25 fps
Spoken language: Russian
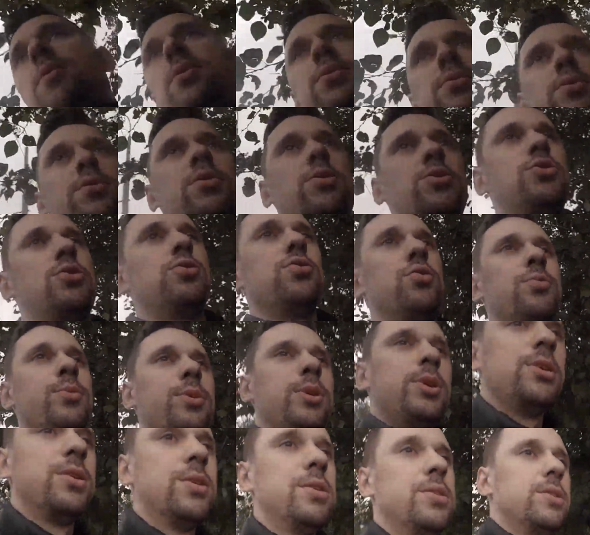только что-то у
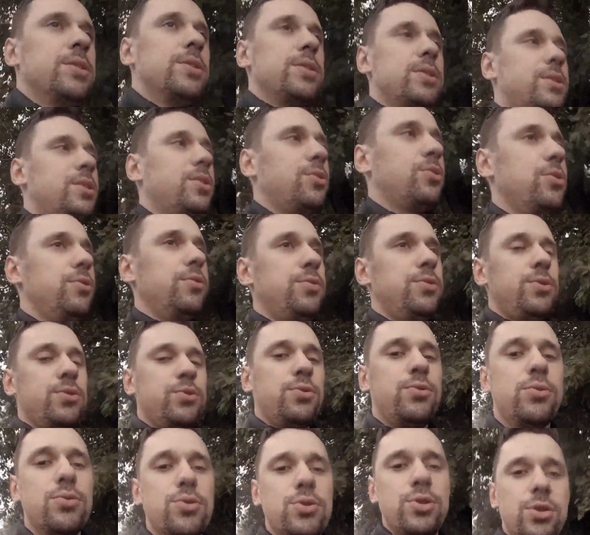меня здоровье
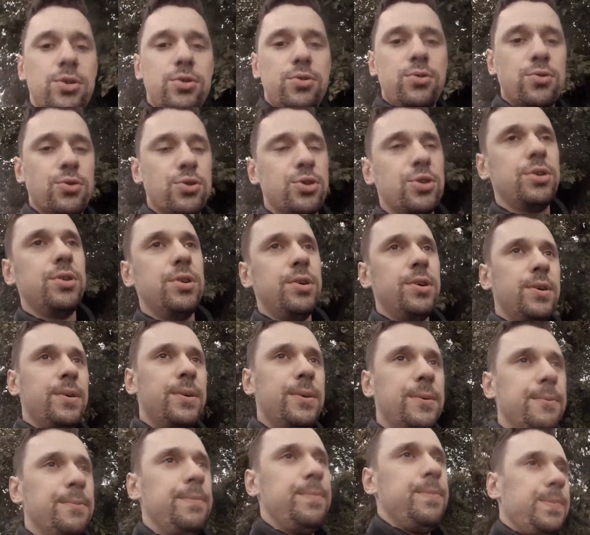все хуже и хуже
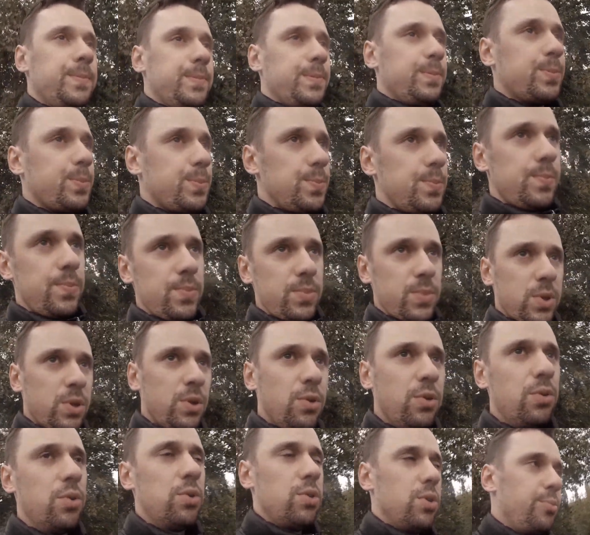
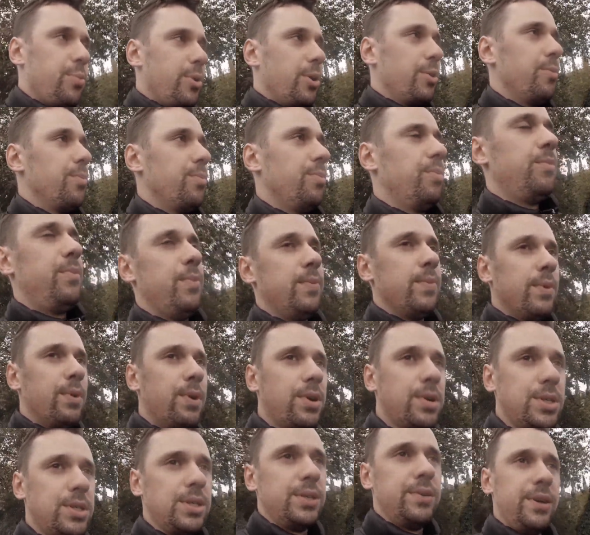горло прям
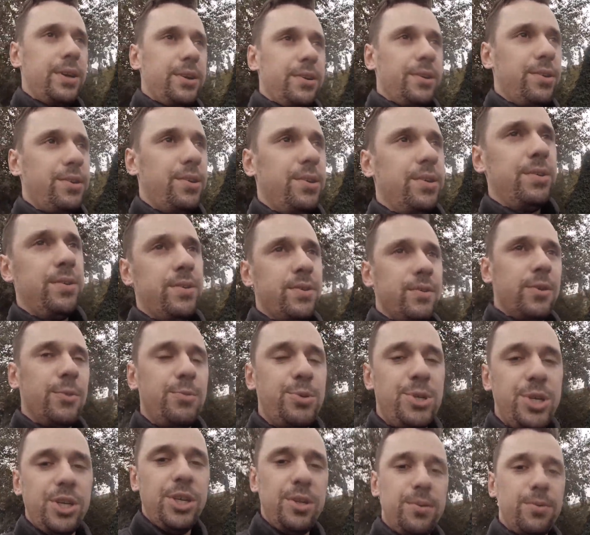разговаривать.
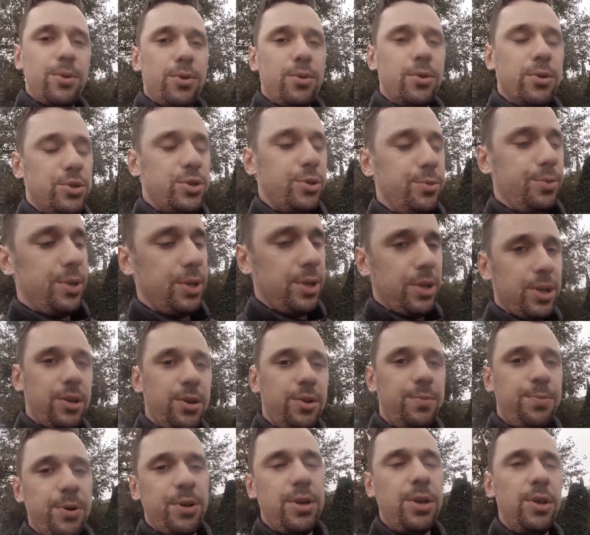Вообще не могу особенно
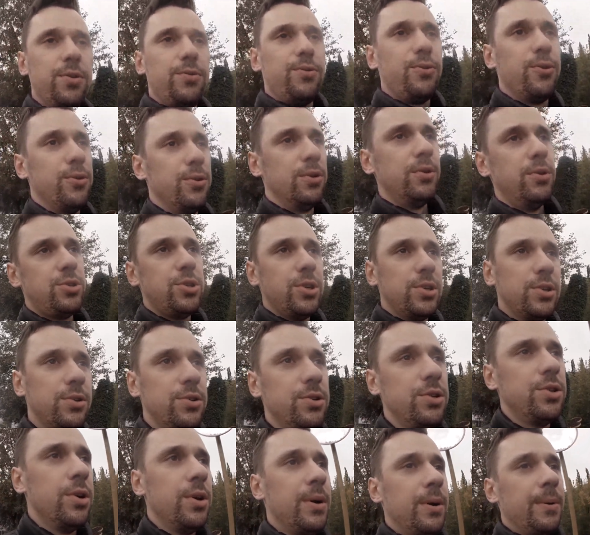где-нибудь по телефону, ничего не
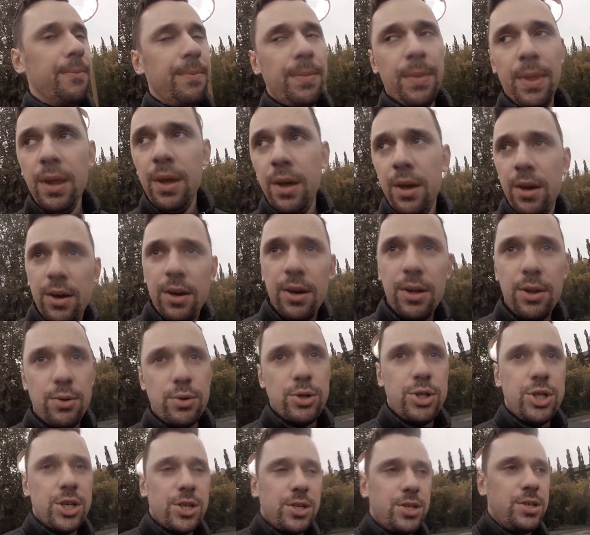видеть.
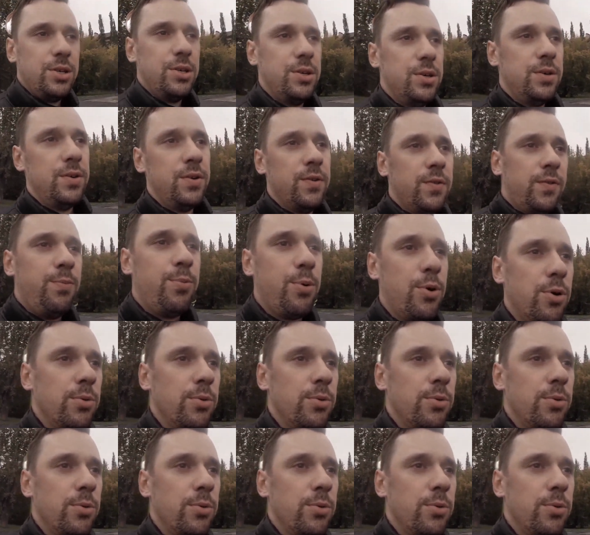Иду сейчас в